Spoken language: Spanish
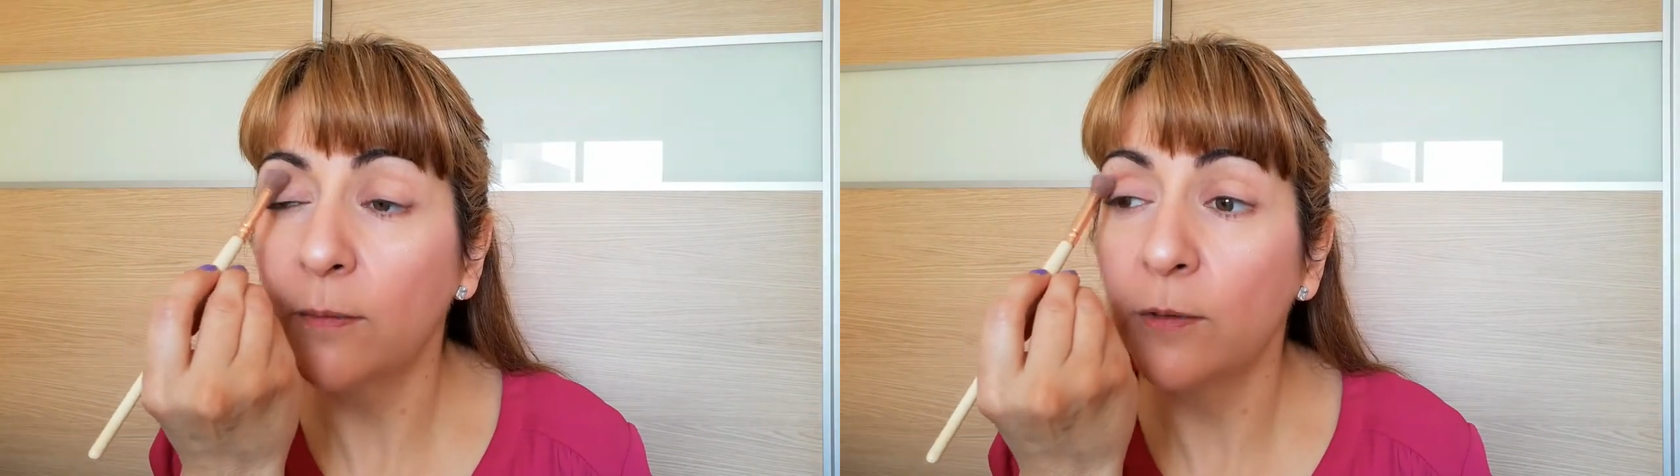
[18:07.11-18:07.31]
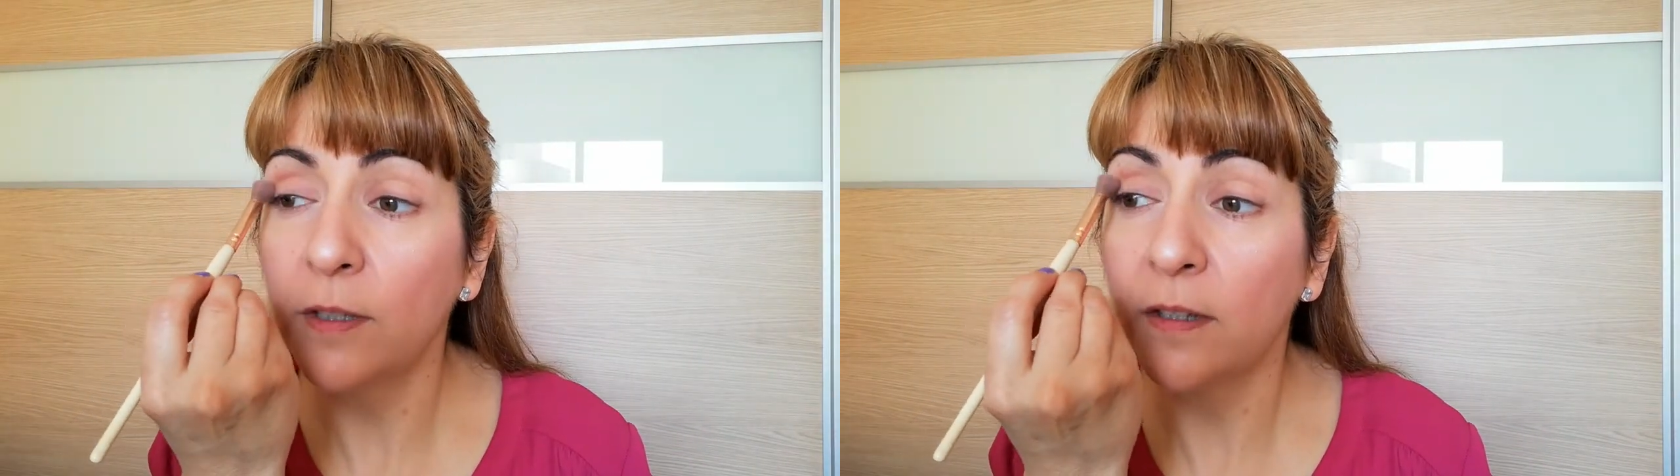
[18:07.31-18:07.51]

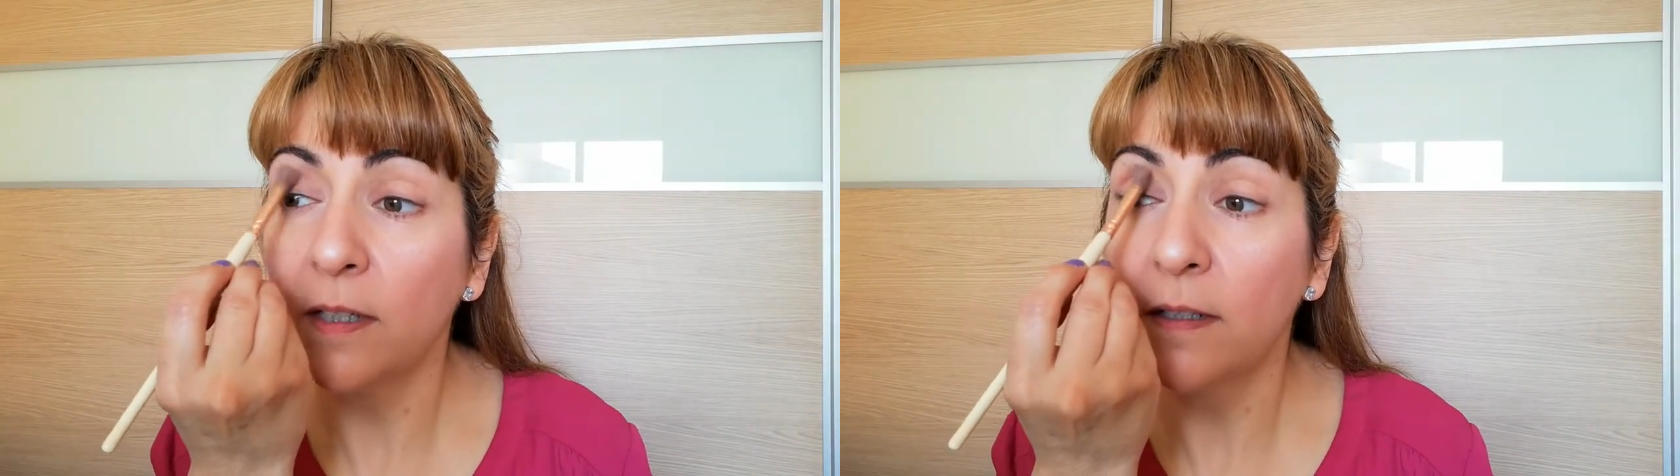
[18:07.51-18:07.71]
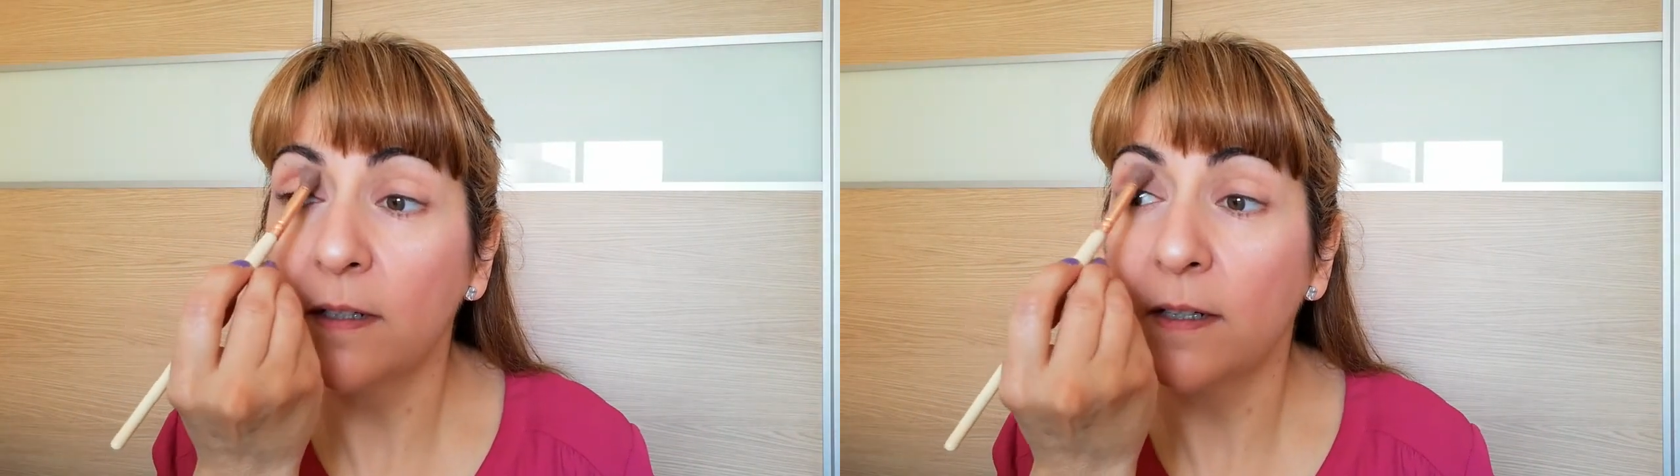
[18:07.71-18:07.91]
como
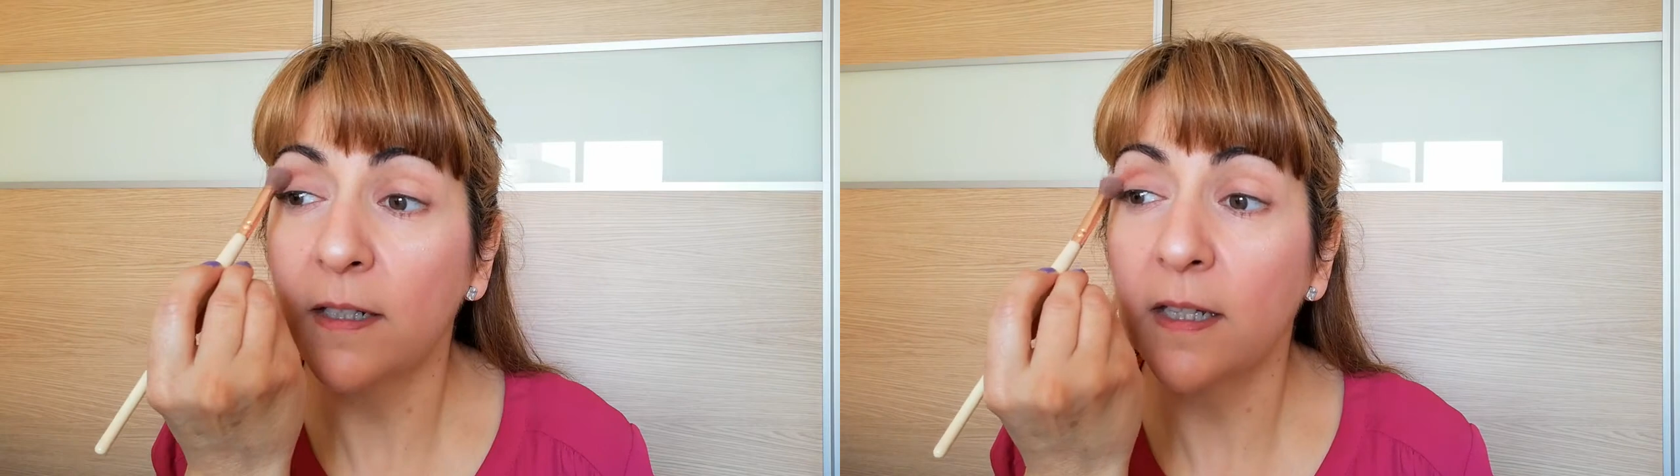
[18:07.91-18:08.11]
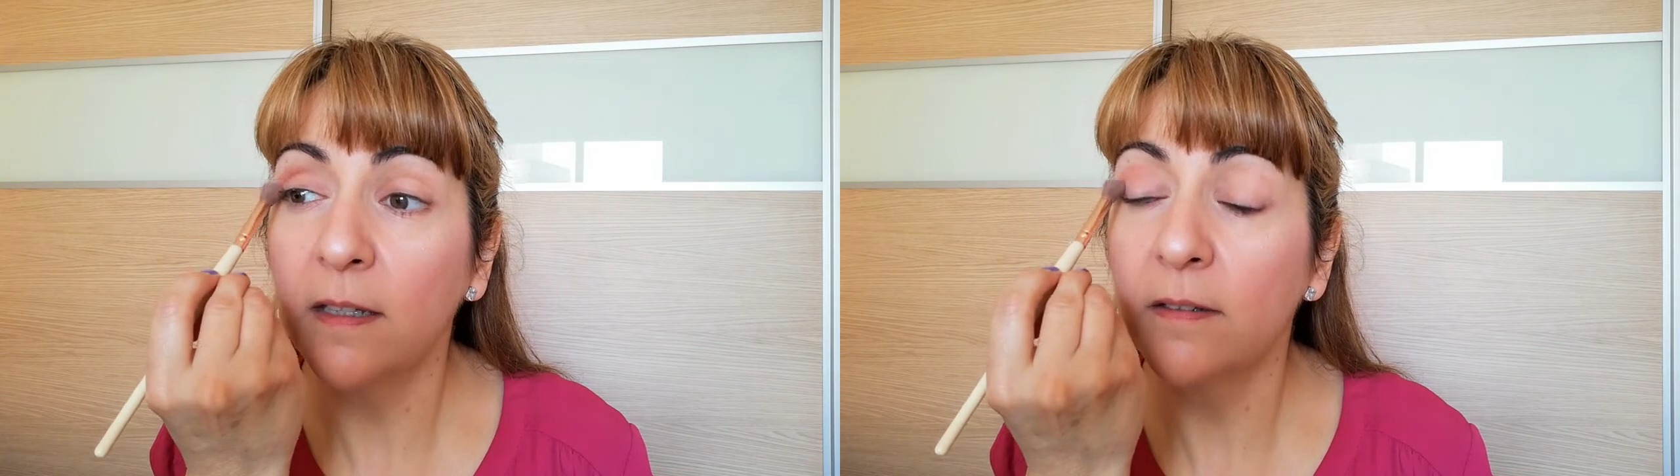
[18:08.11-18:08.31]
dicen,
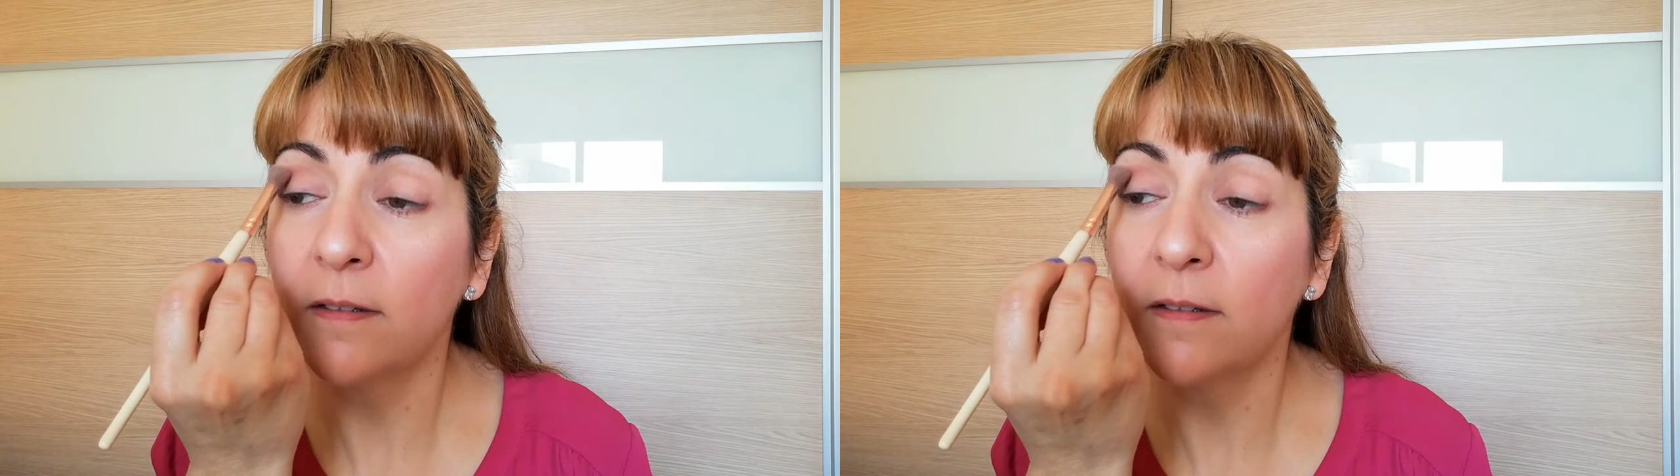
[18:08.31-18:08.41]
aquí.